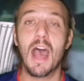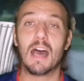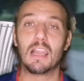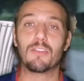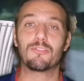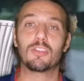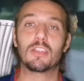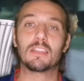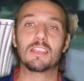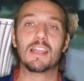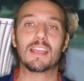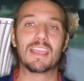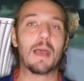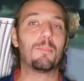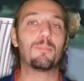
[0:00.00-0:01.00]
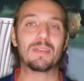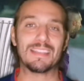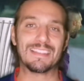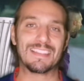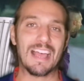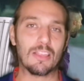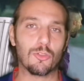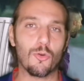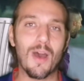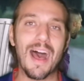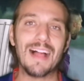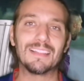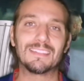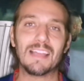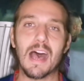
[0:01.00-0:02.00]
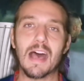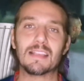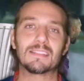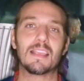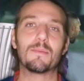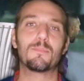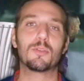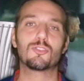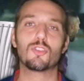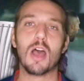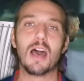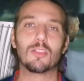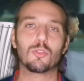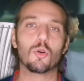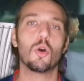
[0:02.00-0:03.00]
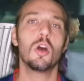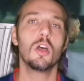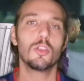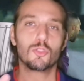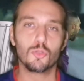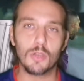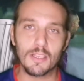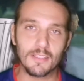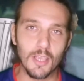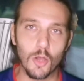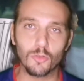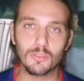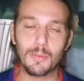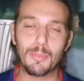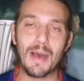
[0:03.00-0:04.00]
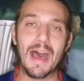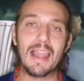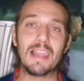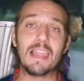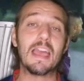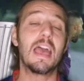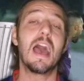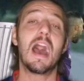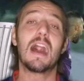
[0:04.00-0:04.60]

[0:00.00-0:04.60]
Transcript: alla Fiorentina che ha pressato alta, ha sempre giocato sulle seconde palle,